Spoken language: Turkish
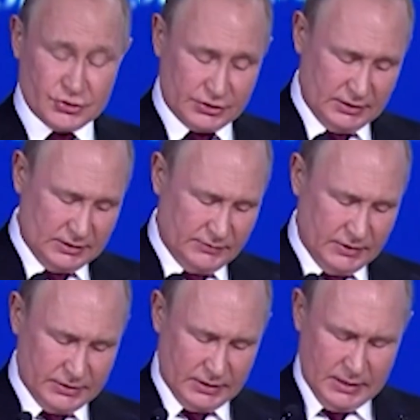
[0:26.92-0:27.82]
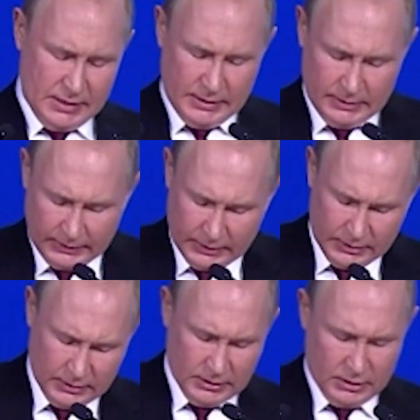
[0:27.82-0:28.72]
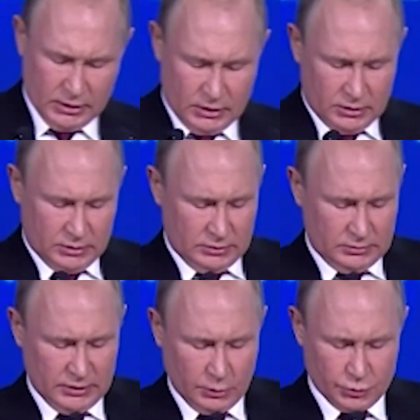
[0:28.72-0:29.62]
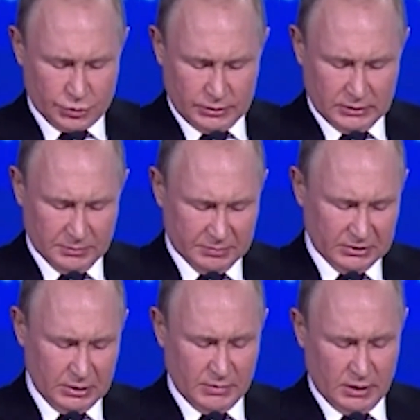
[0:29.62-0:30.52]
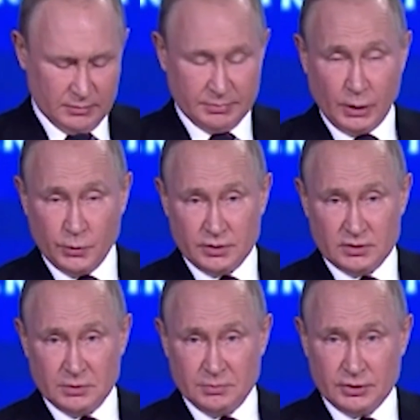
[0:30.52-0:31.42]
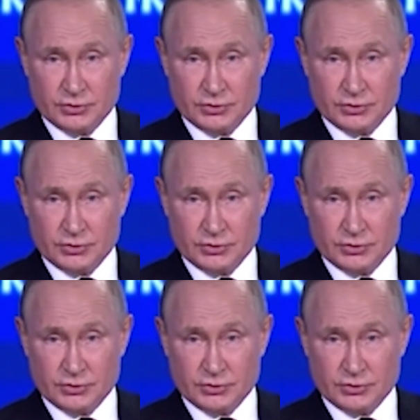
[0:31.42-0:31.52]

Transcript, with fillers: Batı'nın planı Rus ekonomisini küstahça yok etmekti. İşe yaramadı.